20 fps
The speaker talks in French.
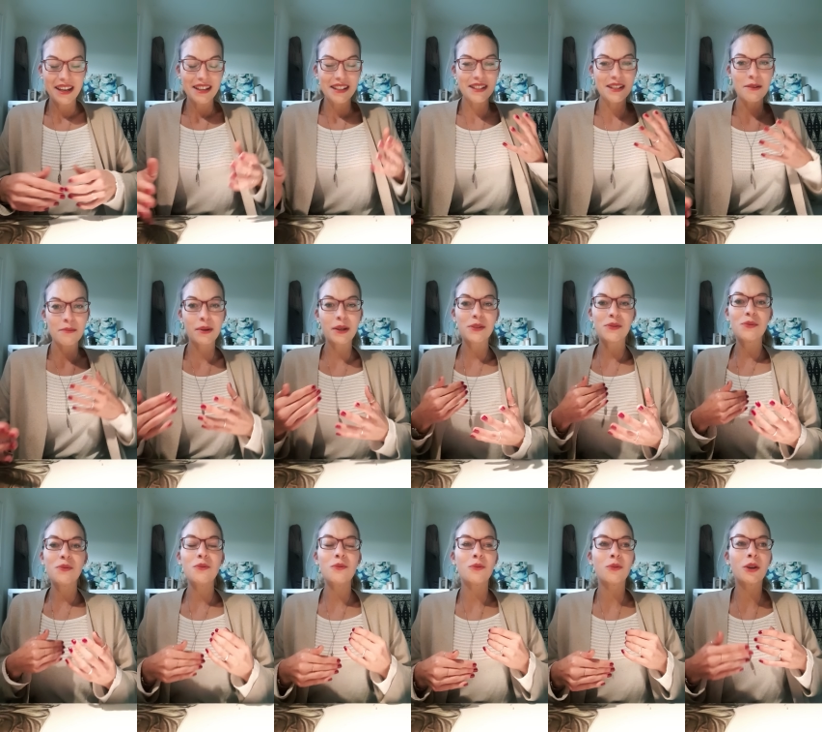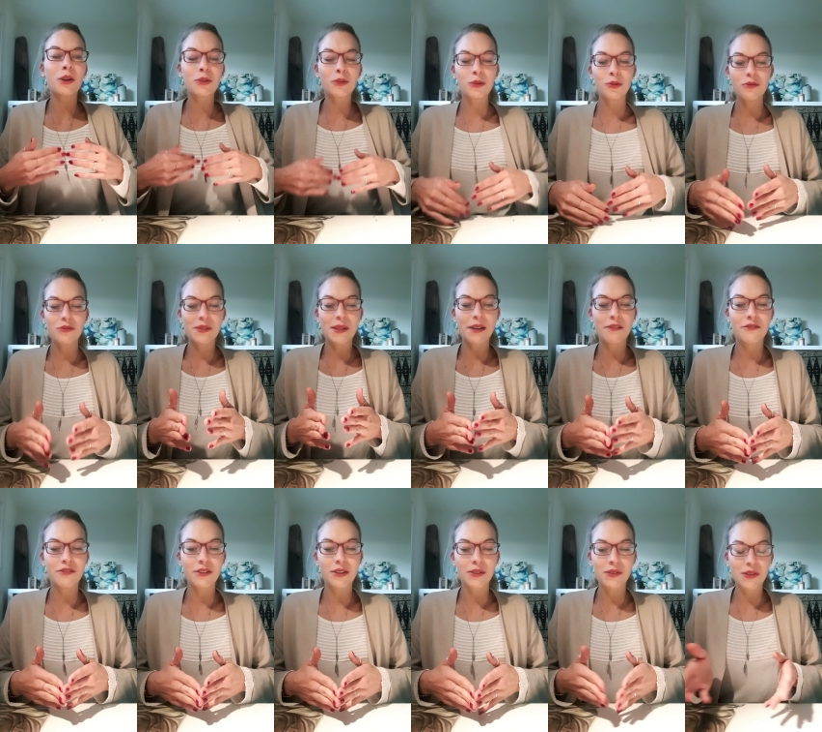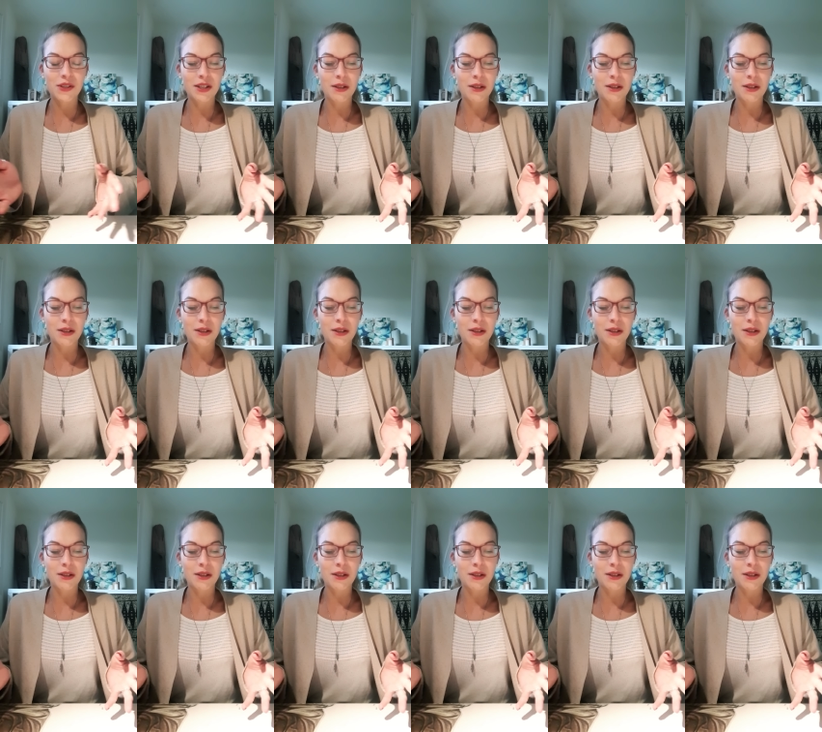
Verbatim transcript: j'ai l'impression qu'on retrouve sa force,